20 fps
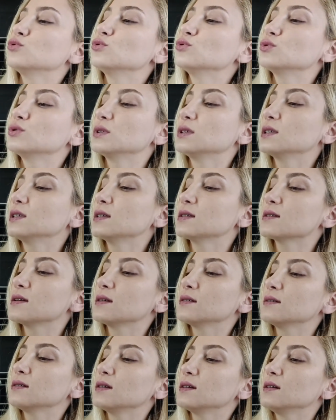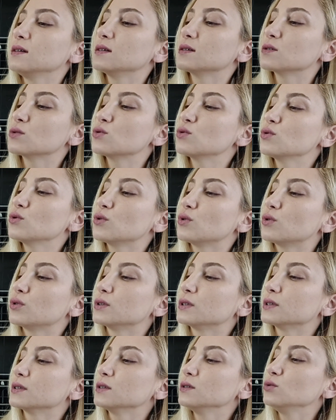Bunun üzerinde zaten yazıyor
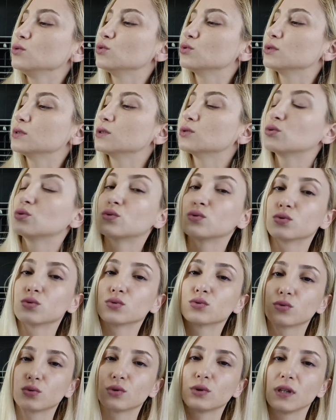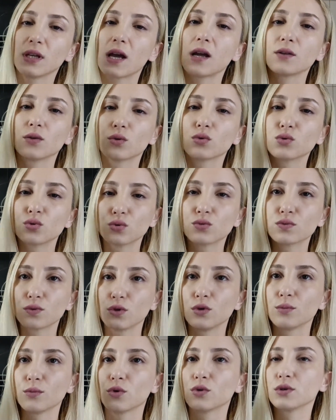oranı. %9'luk yani 30
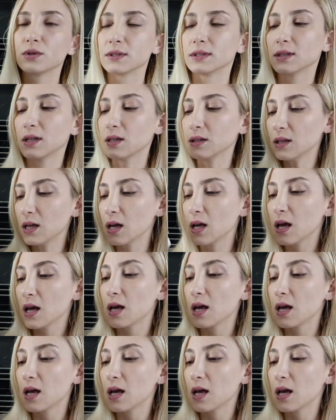volüm oksidan.